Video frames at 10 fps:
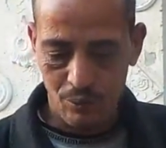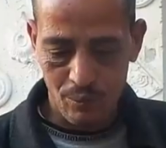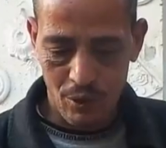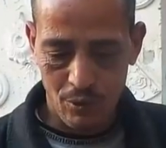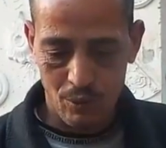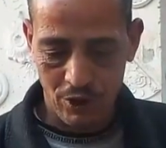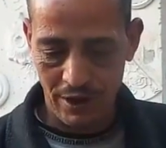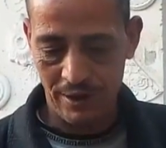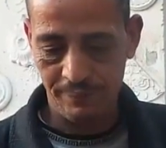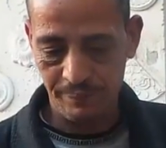امهم
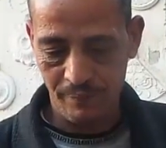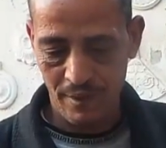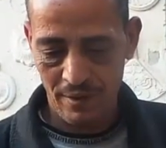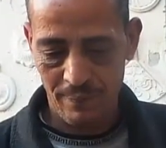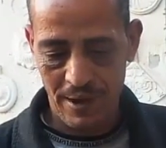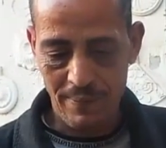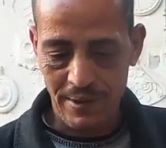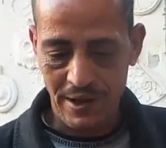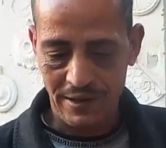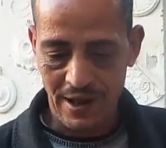وكده معايا
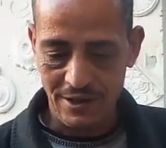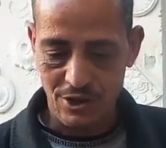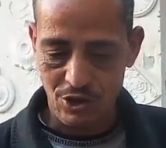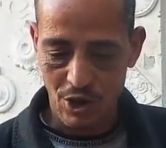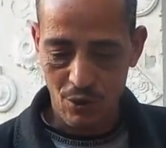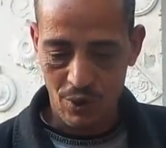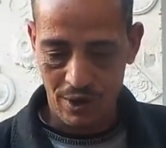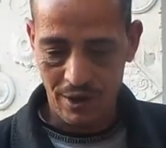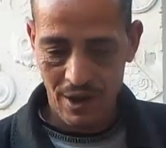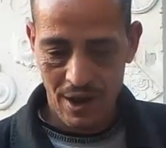بنات عايزه تتشور